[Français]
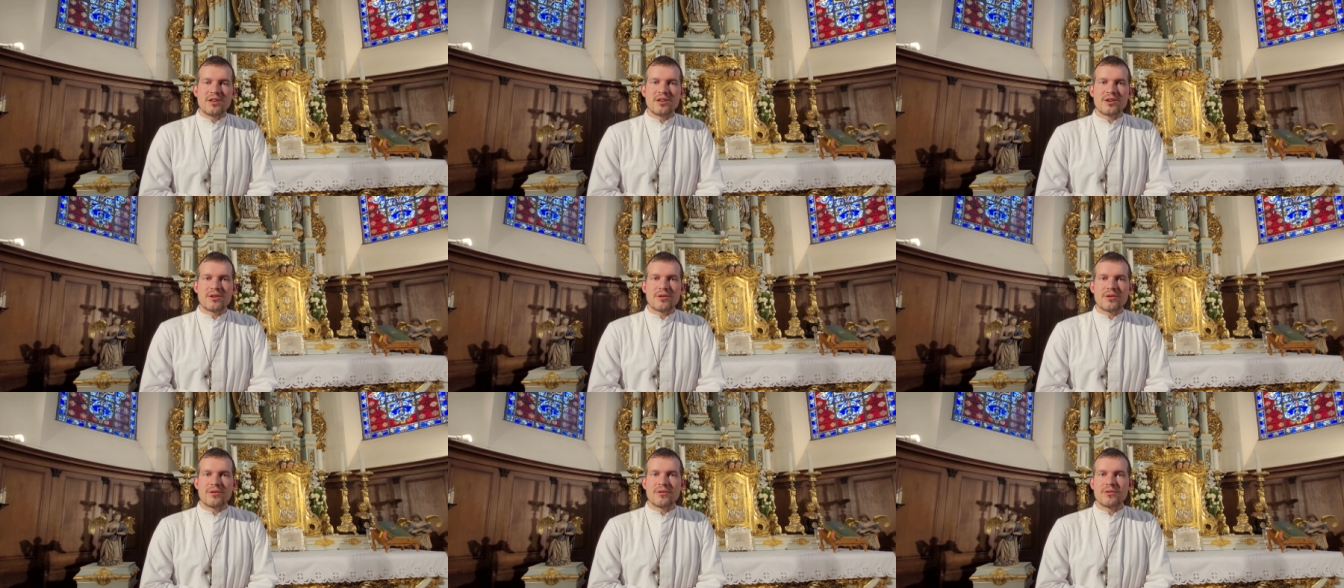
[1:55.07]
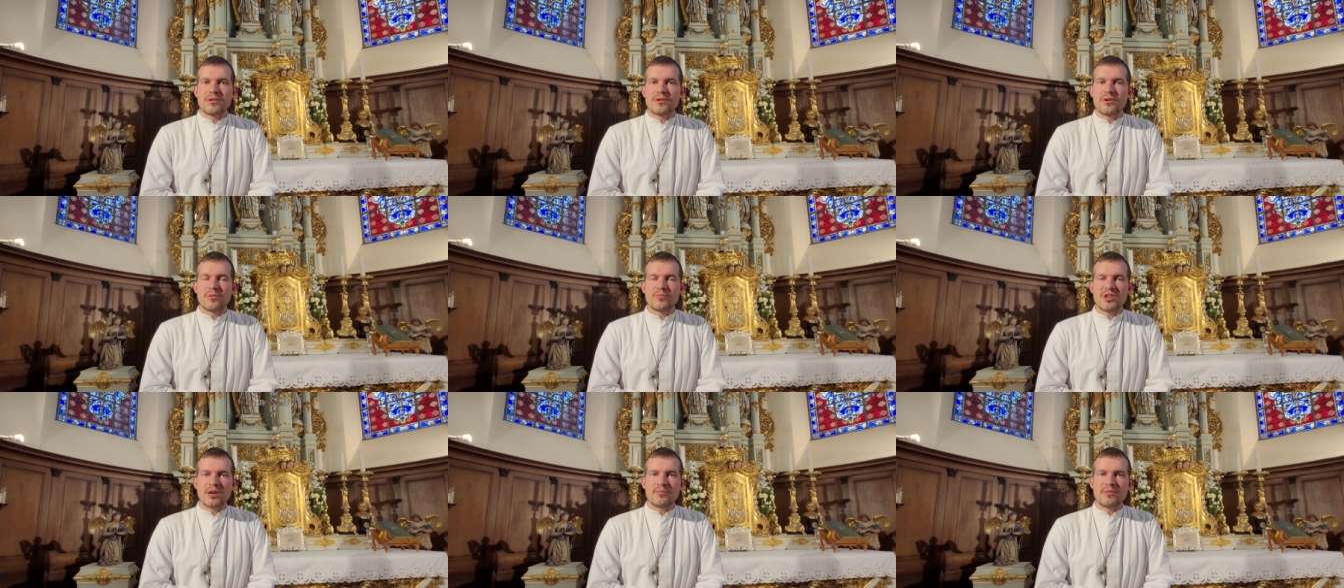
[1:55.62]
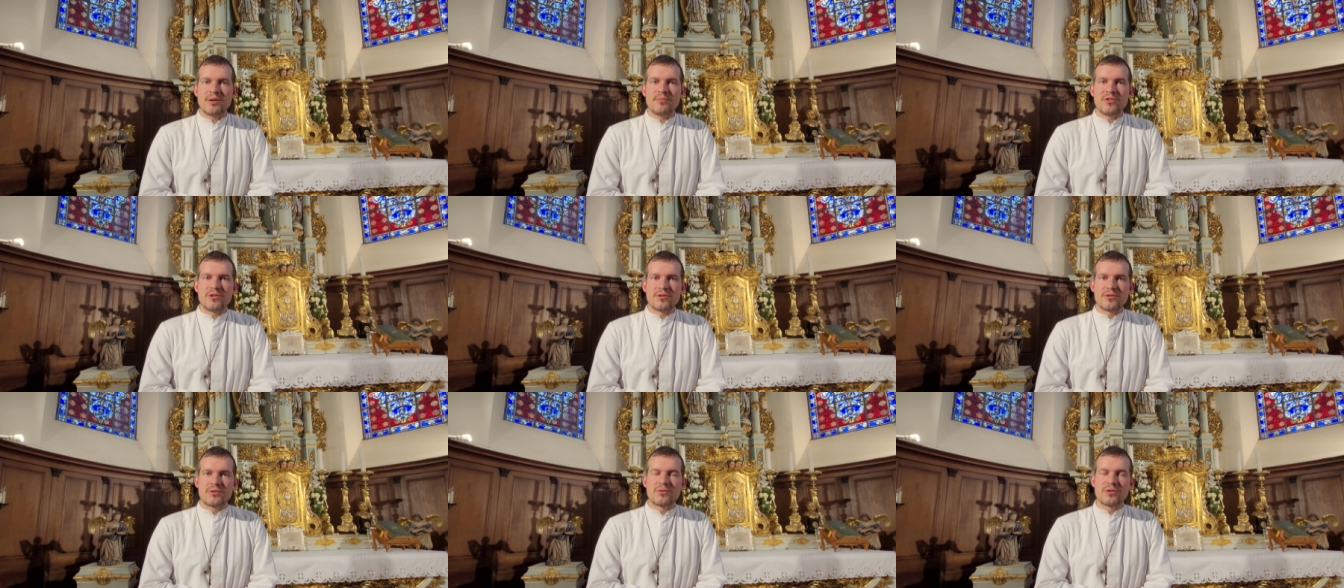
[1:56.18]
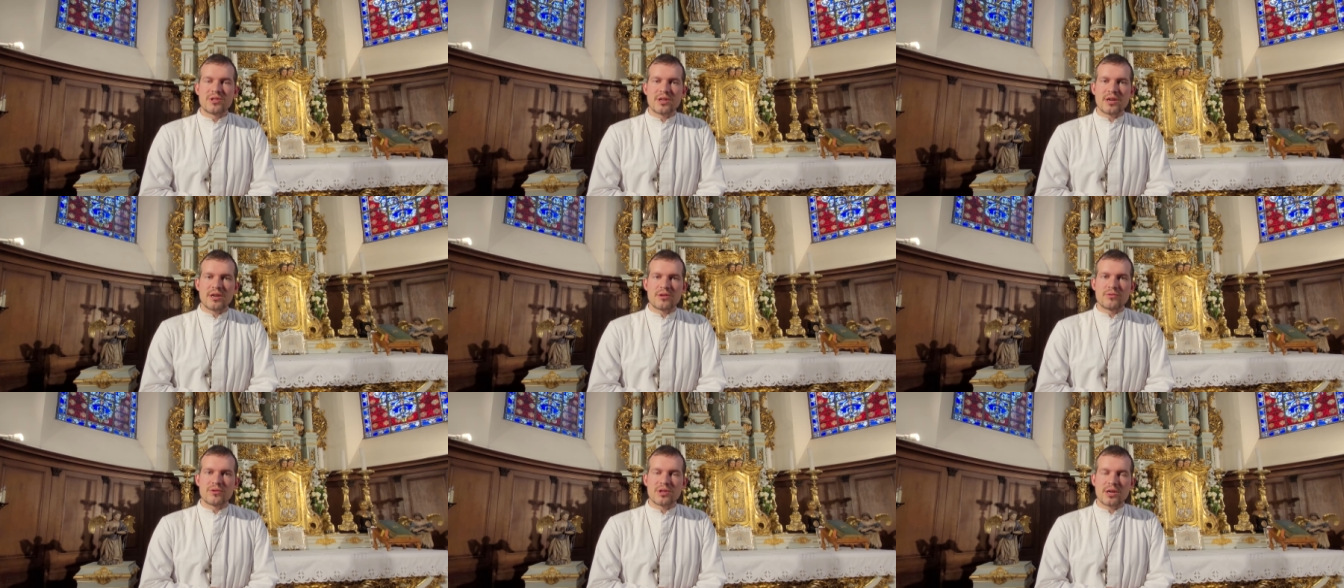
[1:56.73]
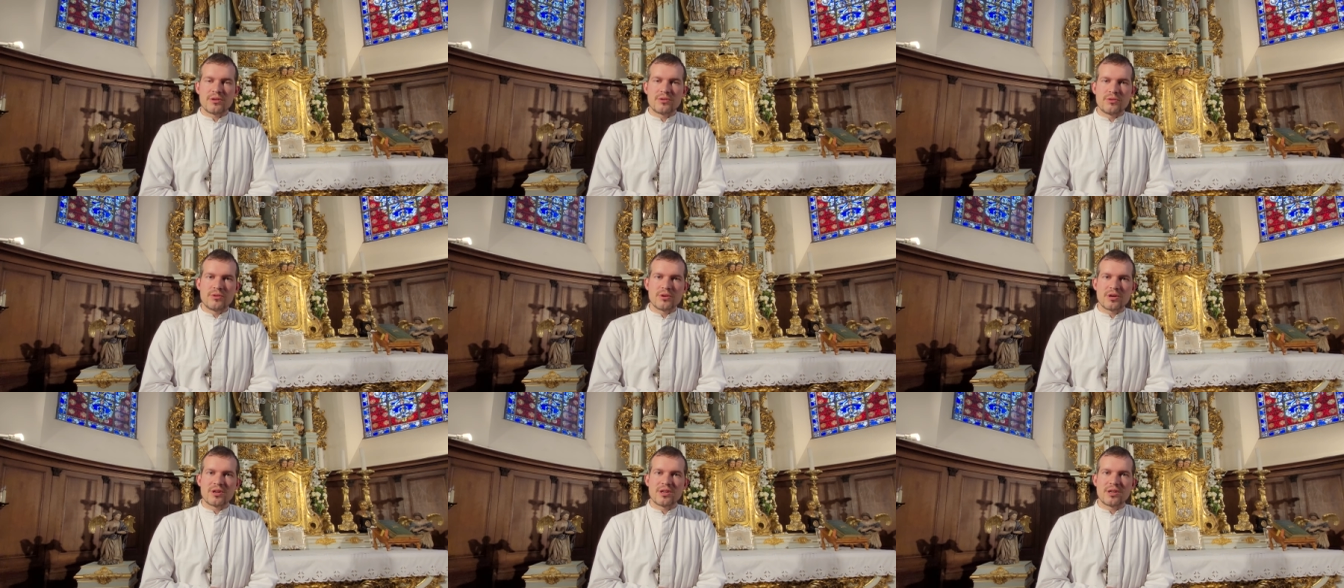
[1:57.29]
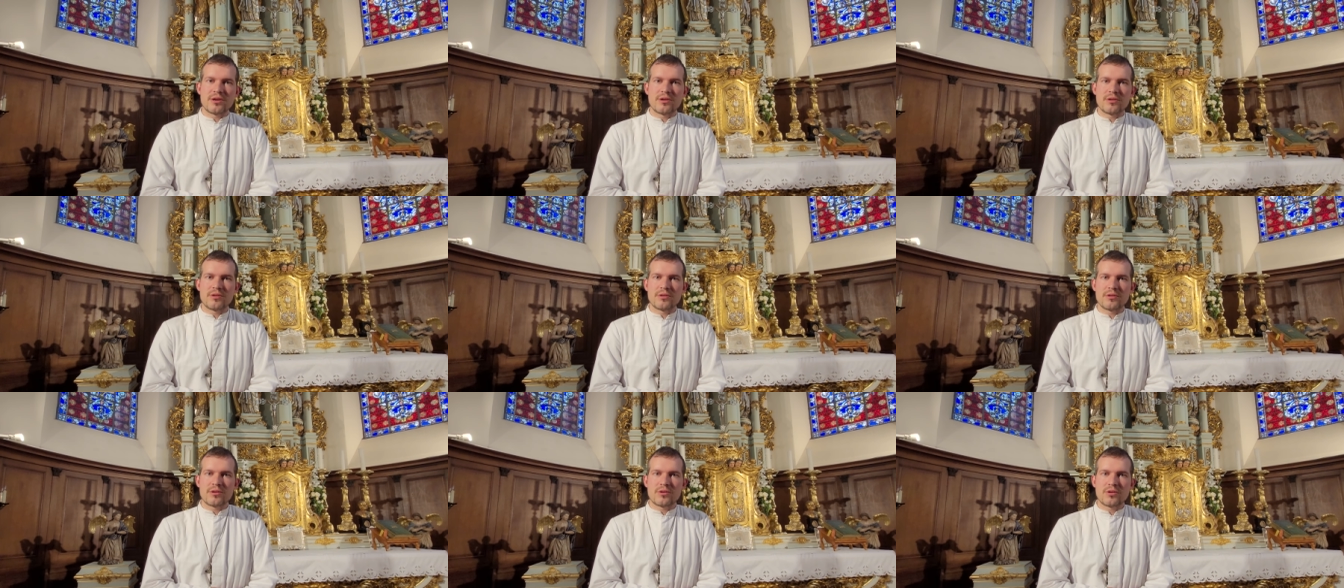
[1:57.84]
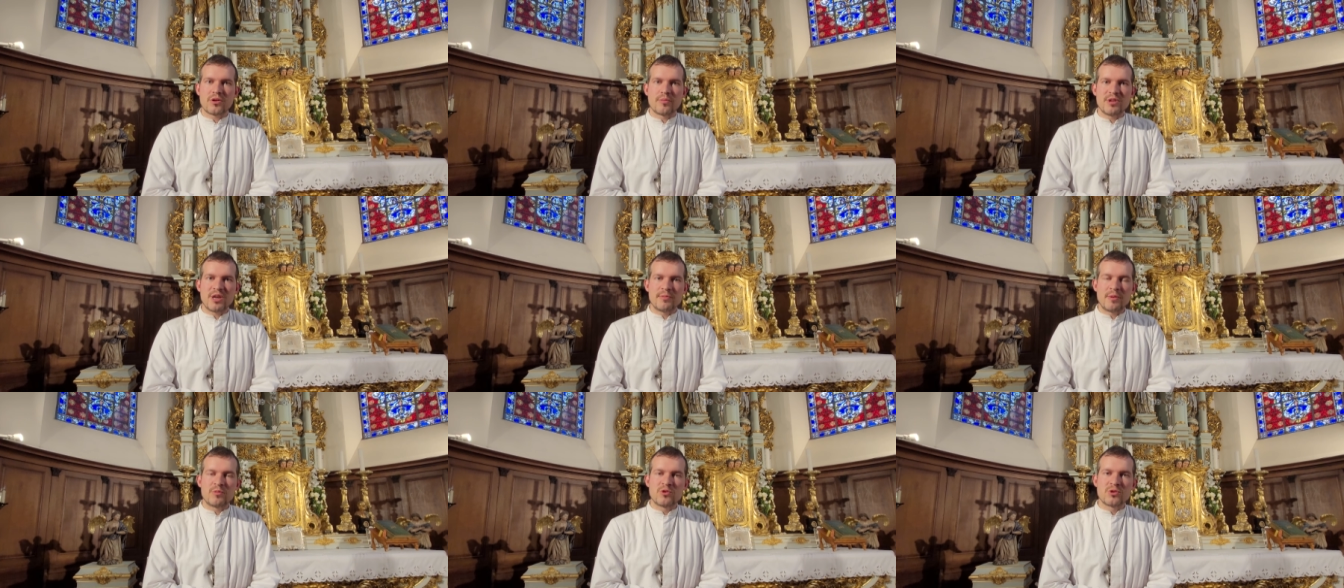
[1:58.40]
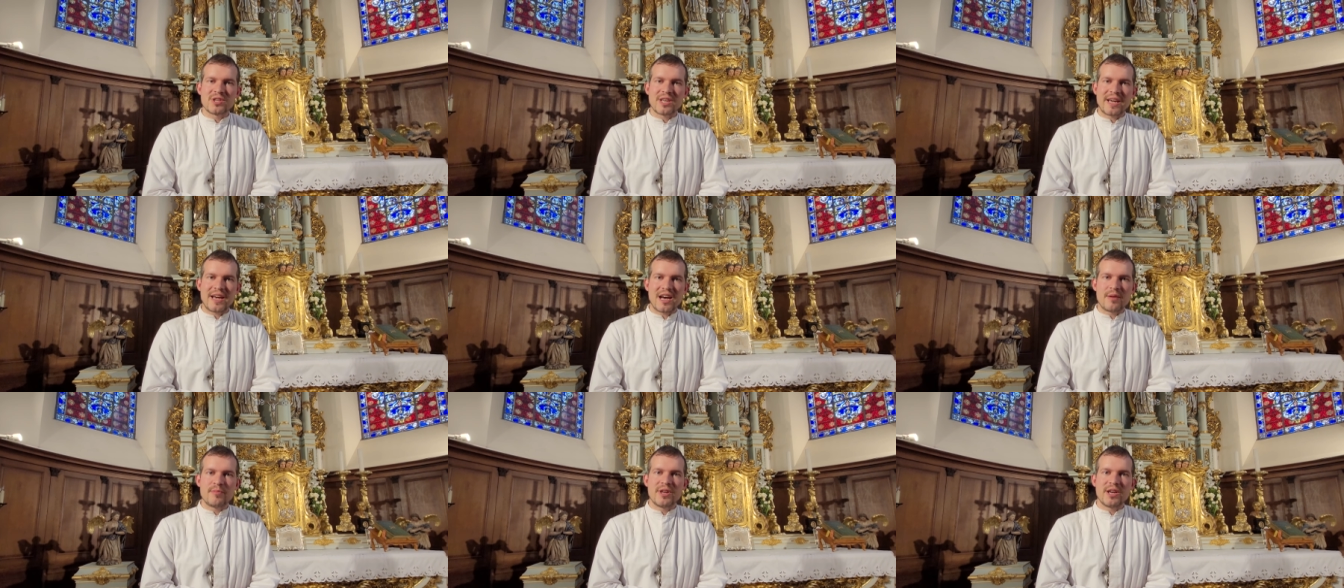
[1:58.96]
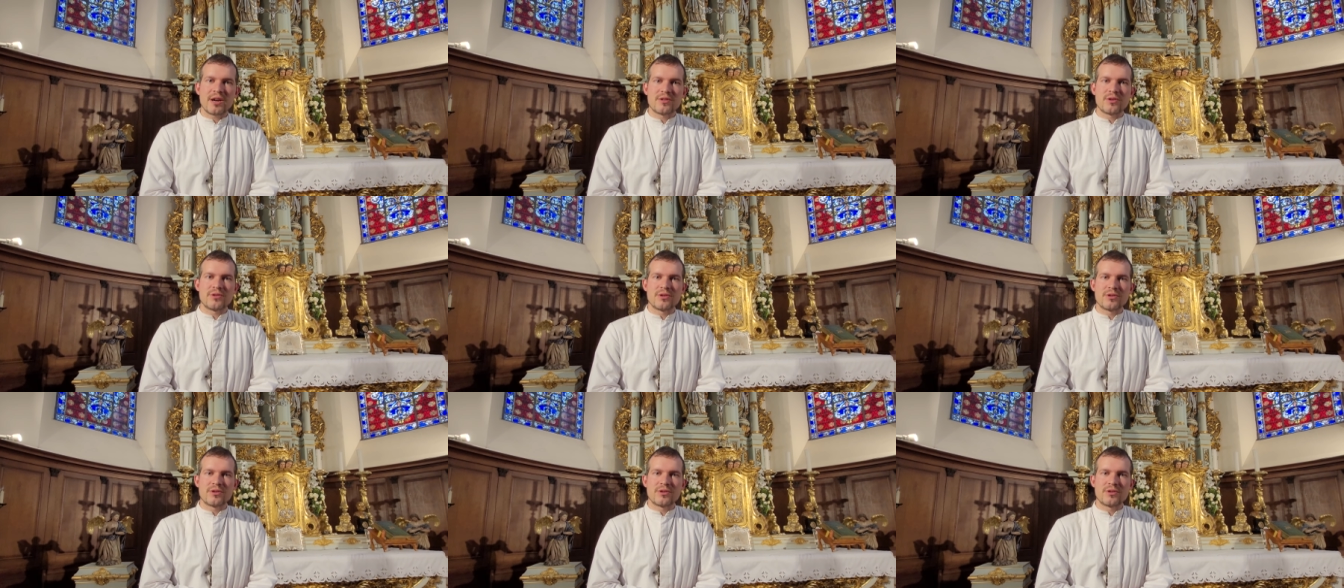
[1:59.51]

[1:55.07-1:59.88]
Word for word: et que quand bien même tout serait, tout serait dur et que quand bien même tout serait amer dans